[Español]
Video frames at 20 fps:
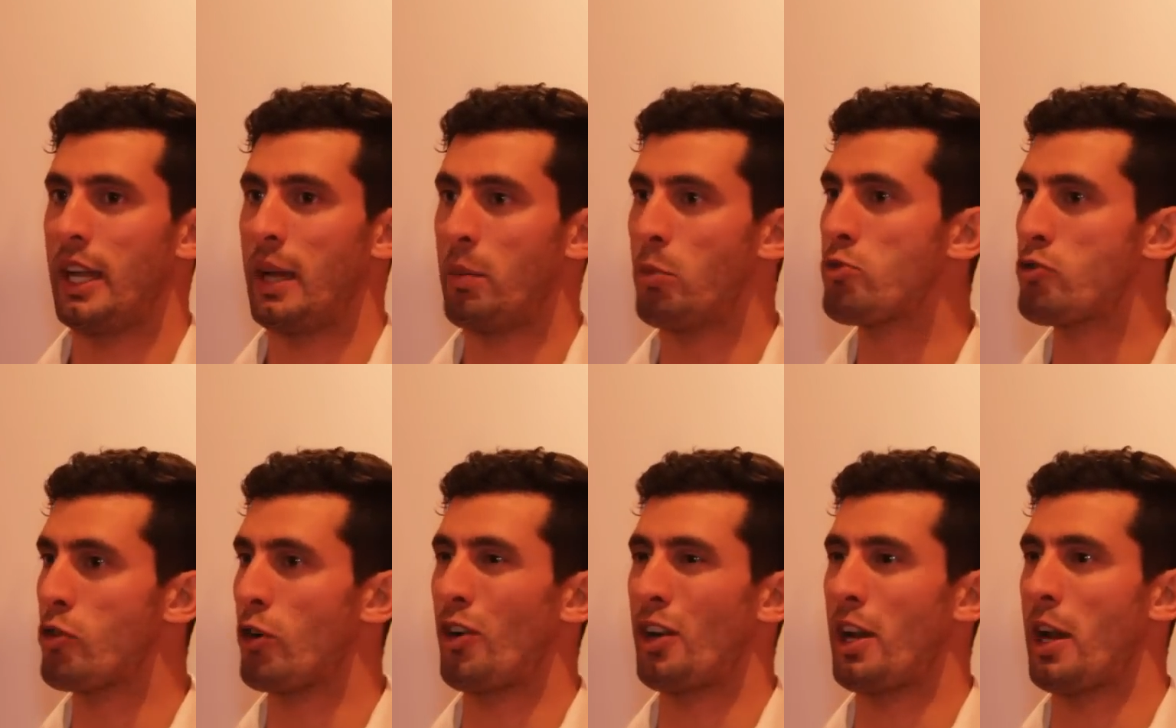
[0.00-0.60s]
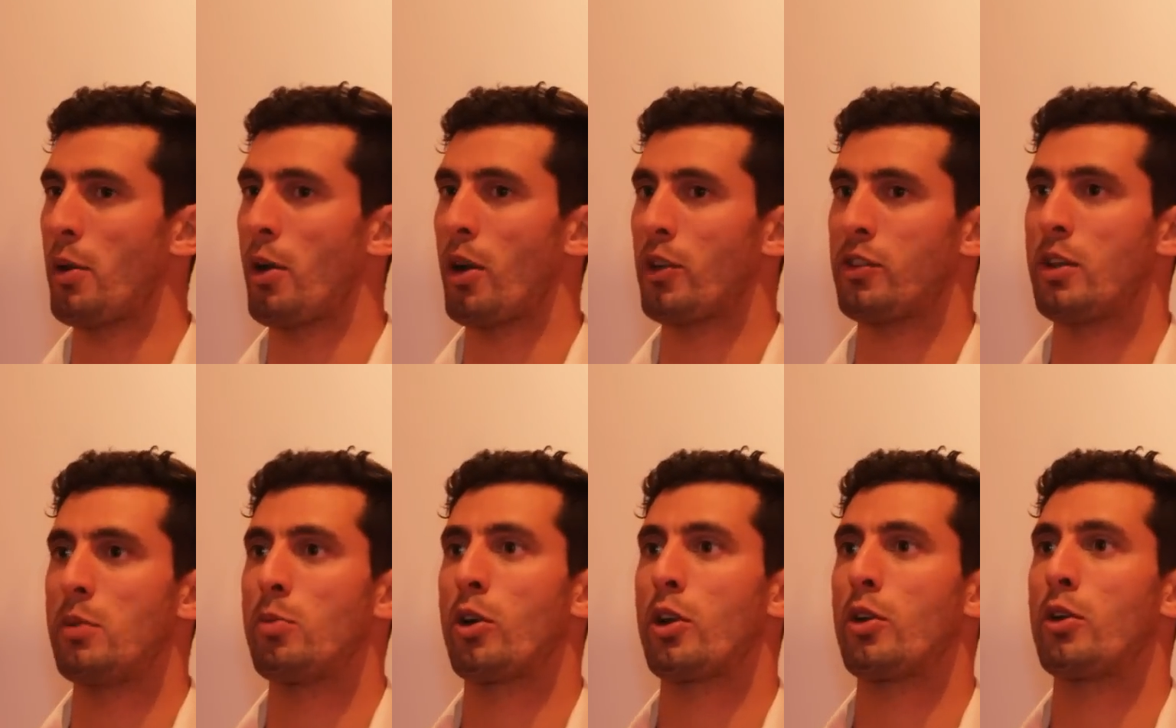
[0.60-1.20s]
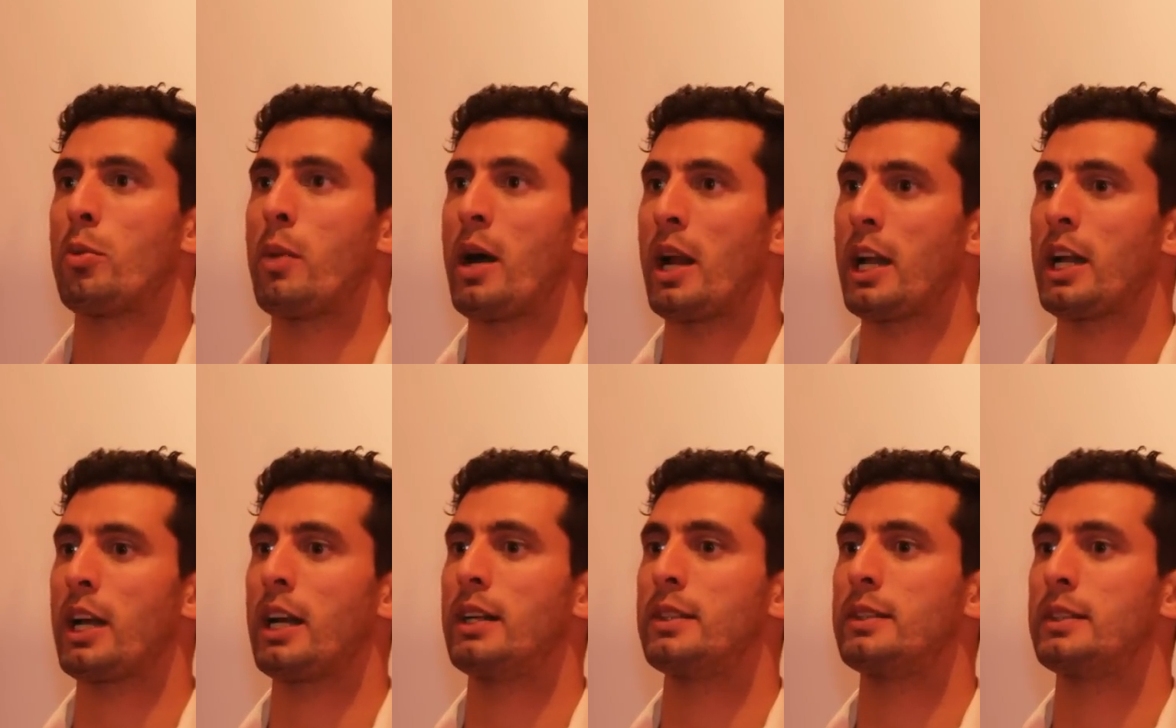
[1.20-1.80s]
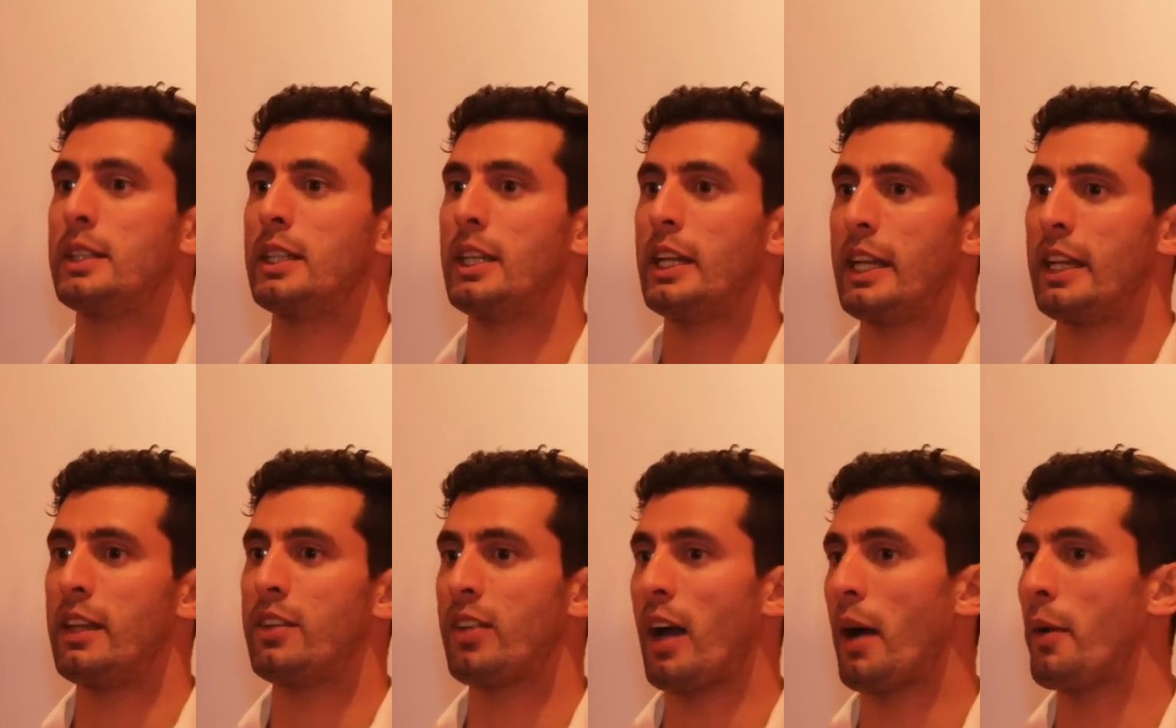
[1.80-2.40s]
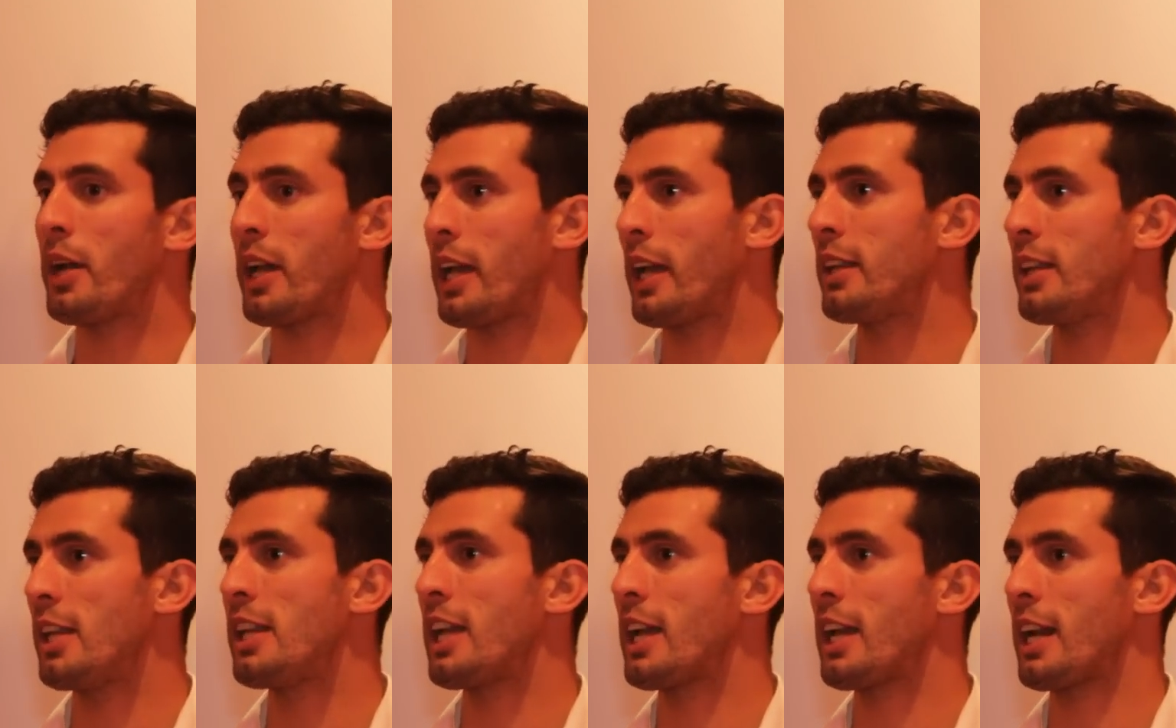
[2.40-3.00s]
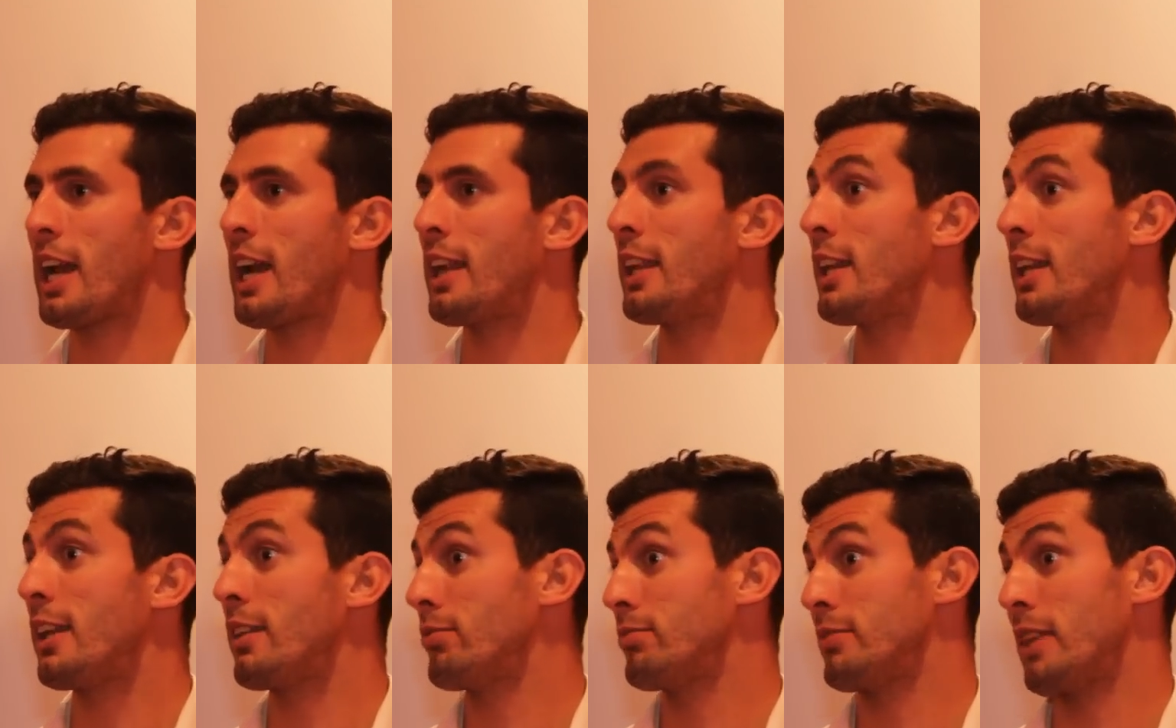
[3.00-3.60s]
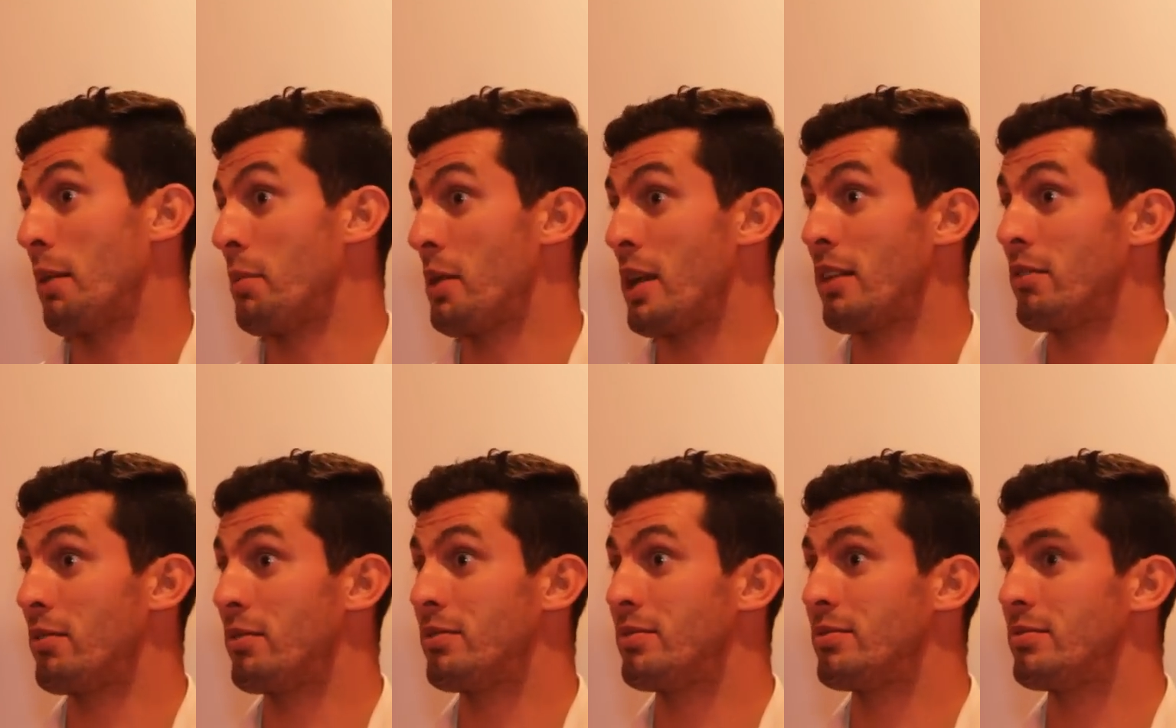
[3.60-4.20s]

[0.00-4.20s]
es mucho los nerviosismos que uno maneja y sabe que tiene que rendir también